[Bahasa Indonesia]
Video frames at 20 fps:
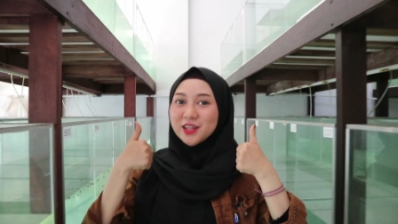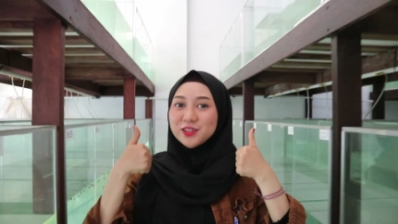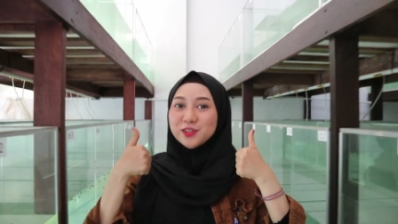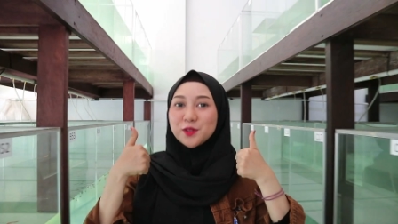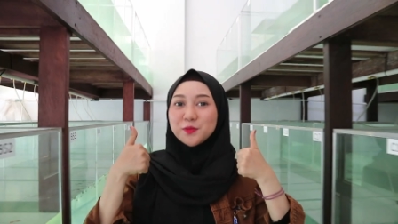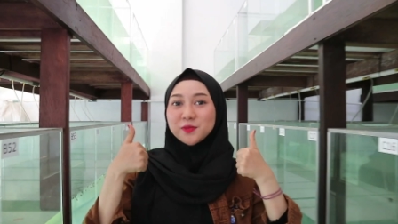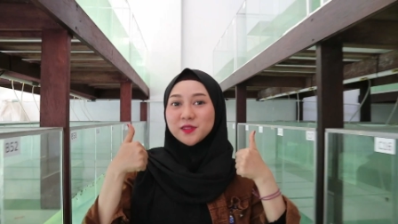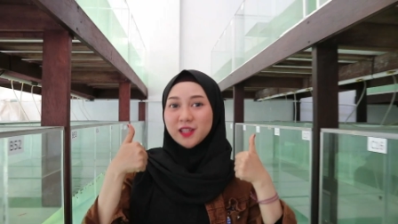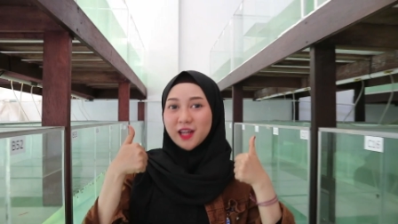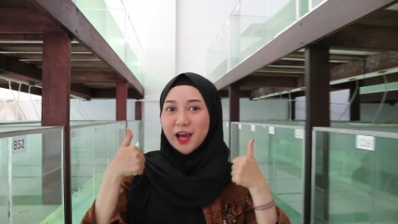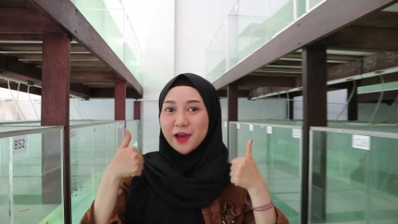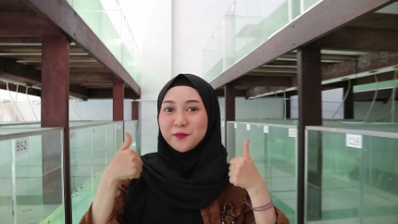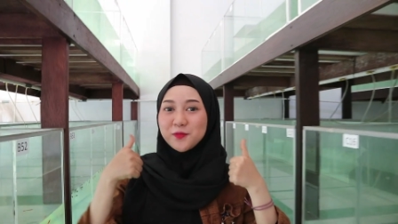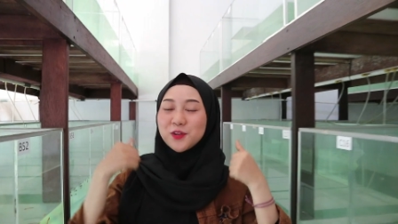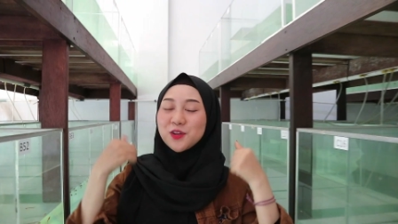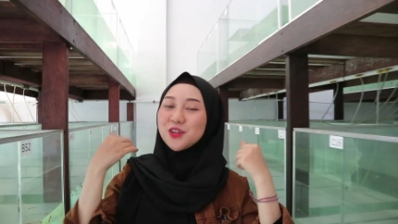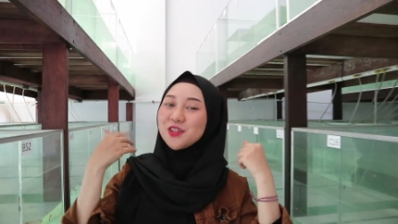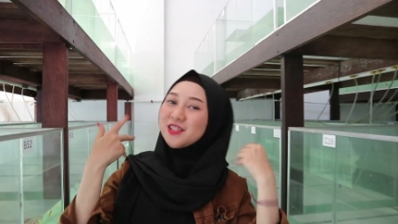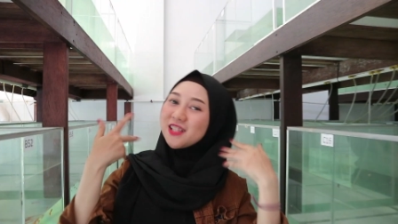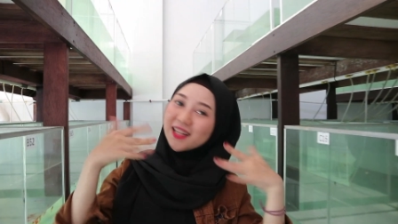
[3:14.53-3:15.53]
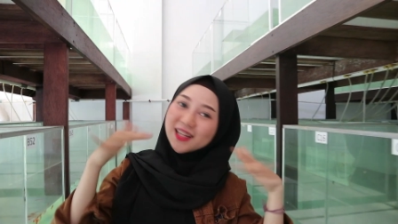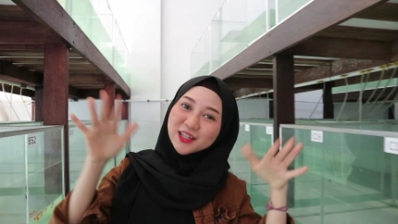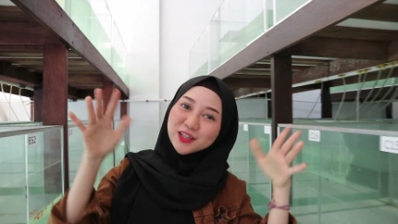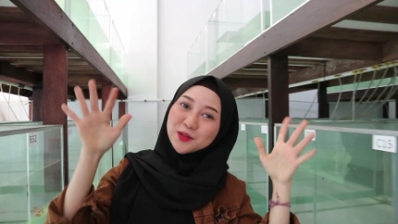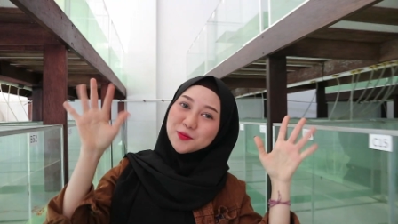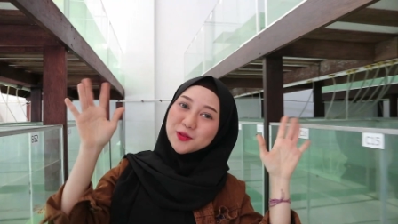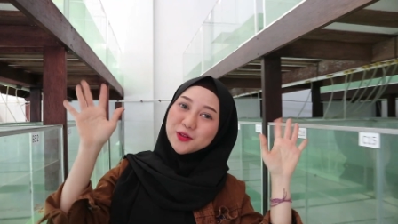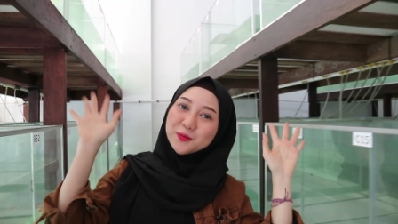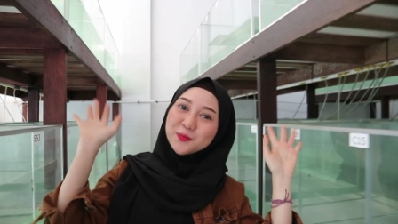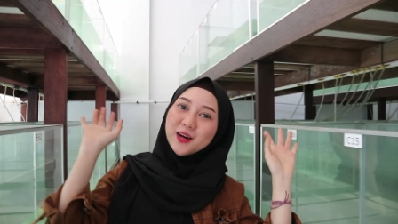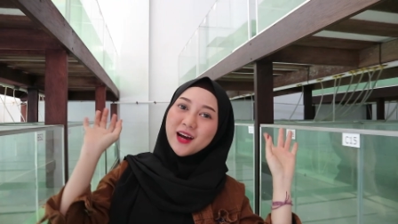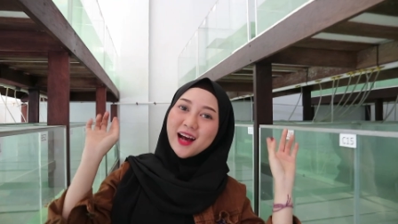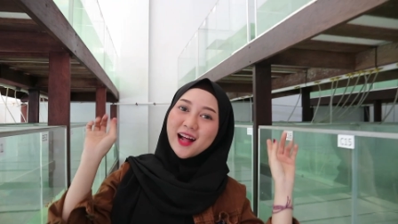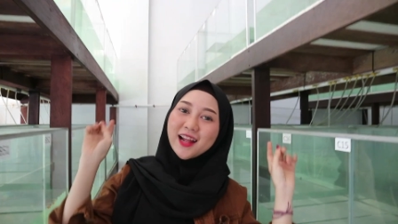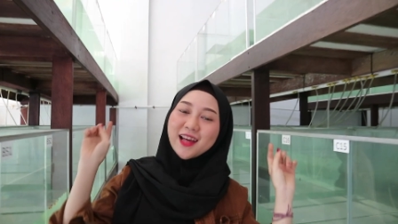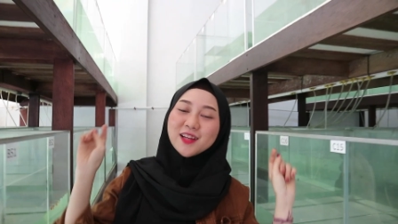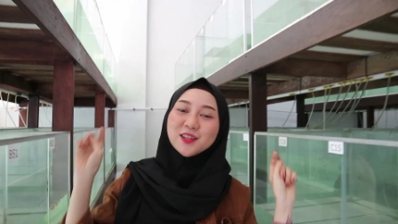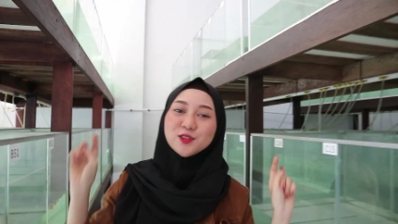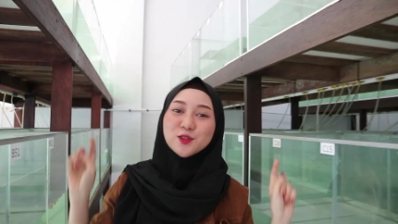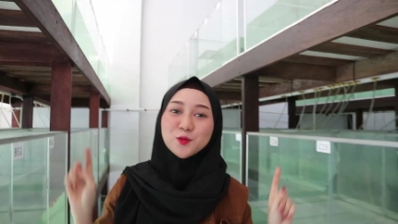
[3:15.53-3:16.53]
and subscribe terus share ke teman-teman
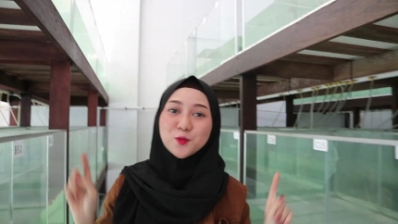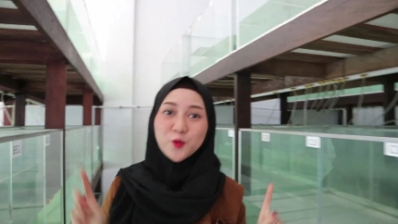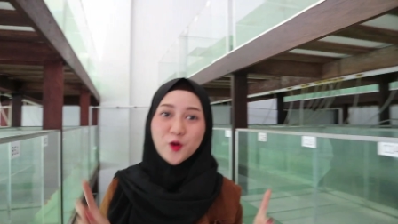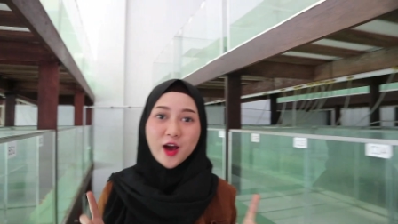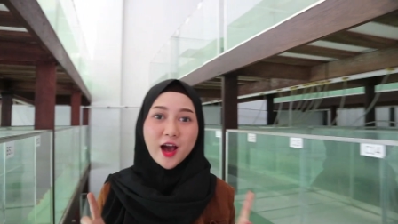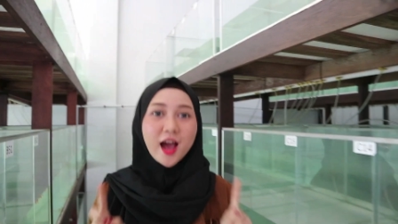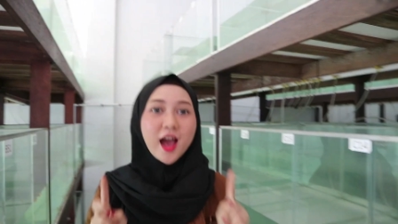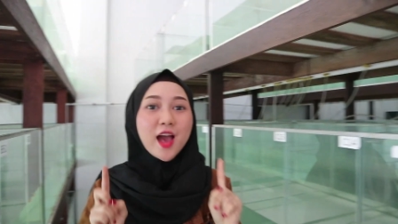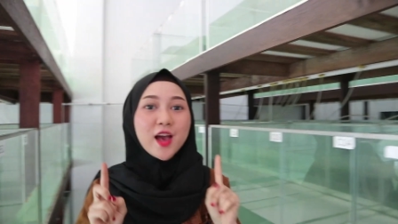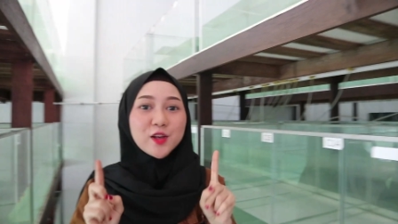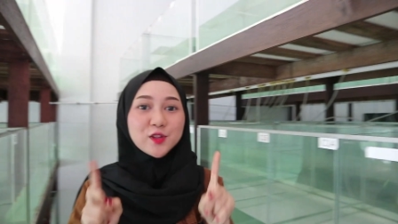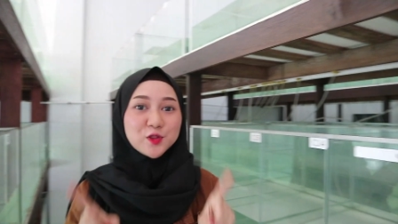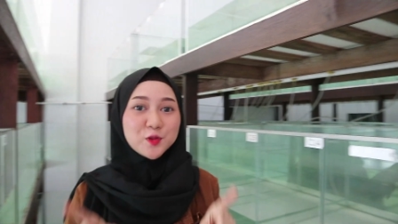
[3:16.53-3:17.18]
kalian semua